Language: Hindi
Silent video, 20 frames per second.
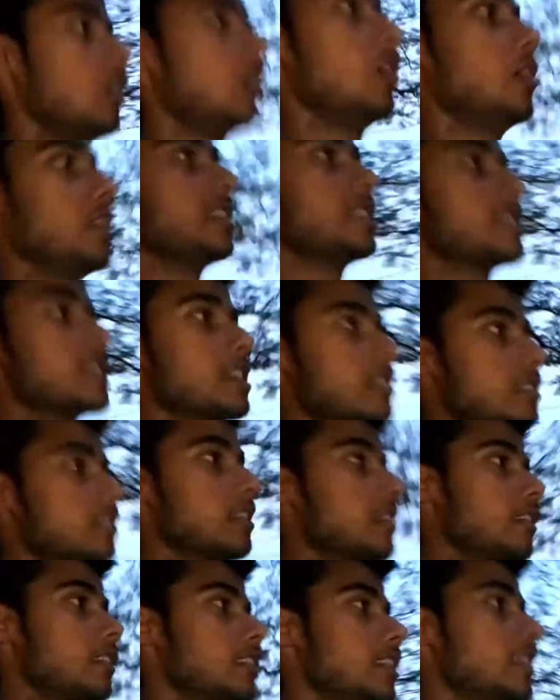और इसके अंदर
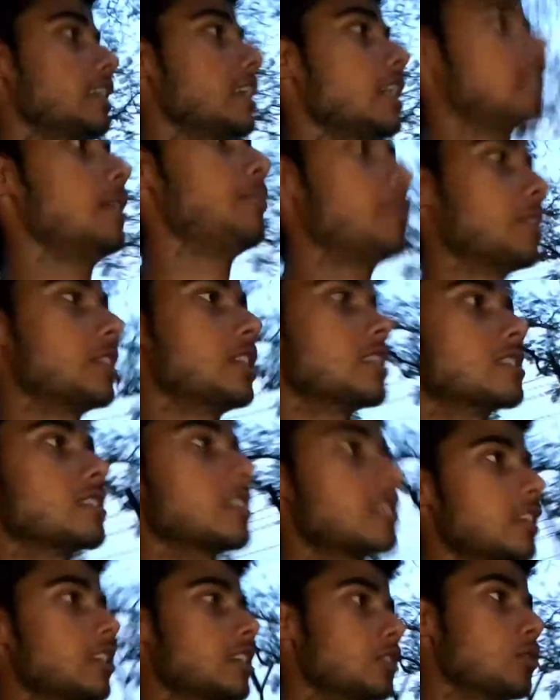रहते हैं यहाँ पर देख
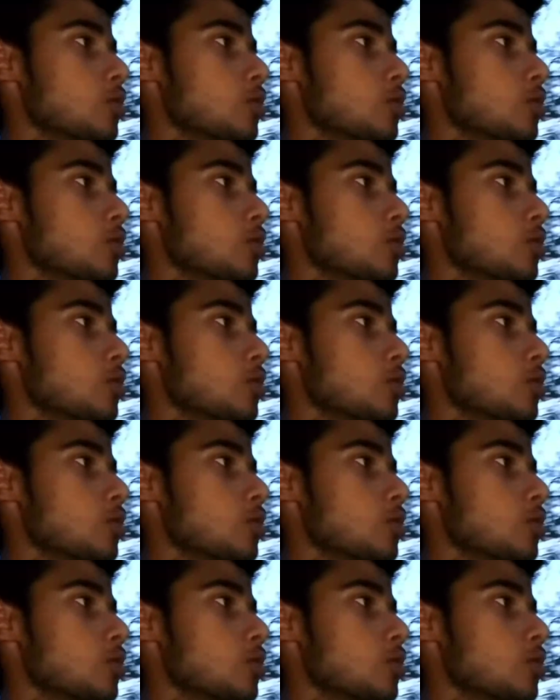सकते हैं कि